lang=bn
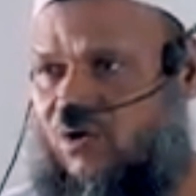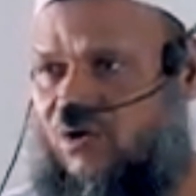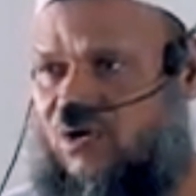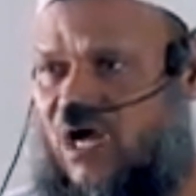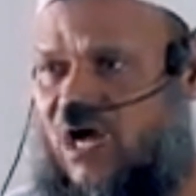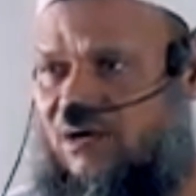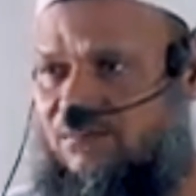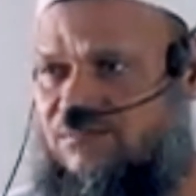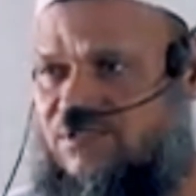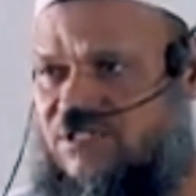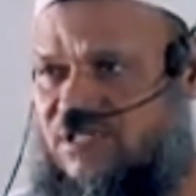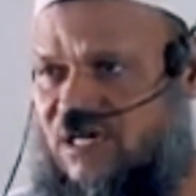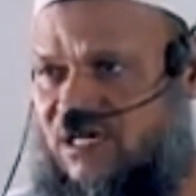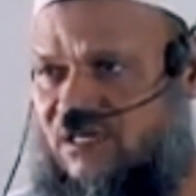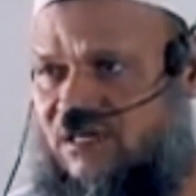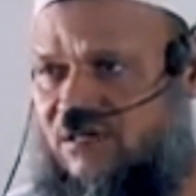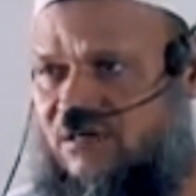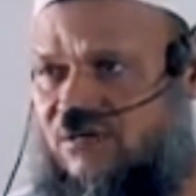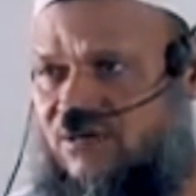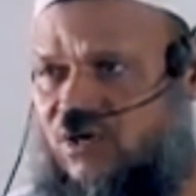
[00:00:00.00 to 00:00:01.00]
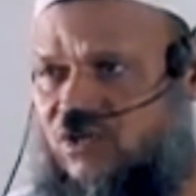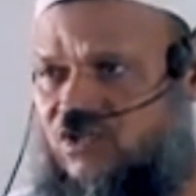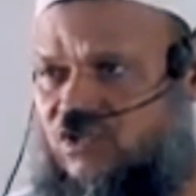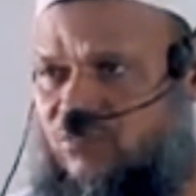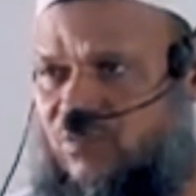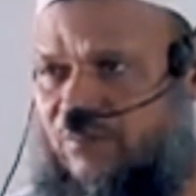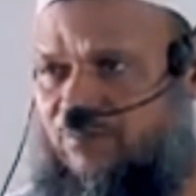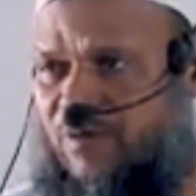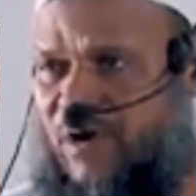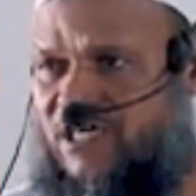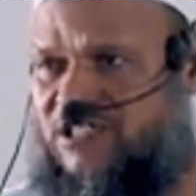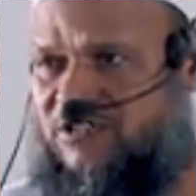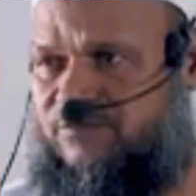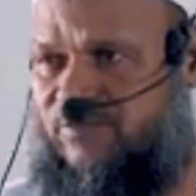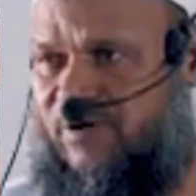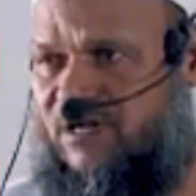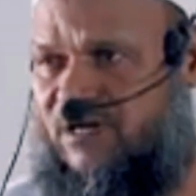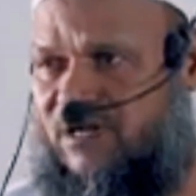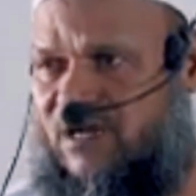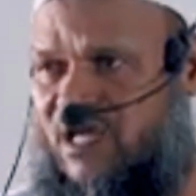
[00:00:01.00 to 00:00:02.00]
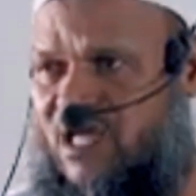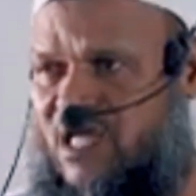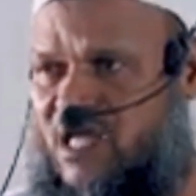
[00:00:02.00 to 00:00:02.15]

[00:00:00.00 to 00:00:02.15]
আও খামসান অথবা পাঁচবার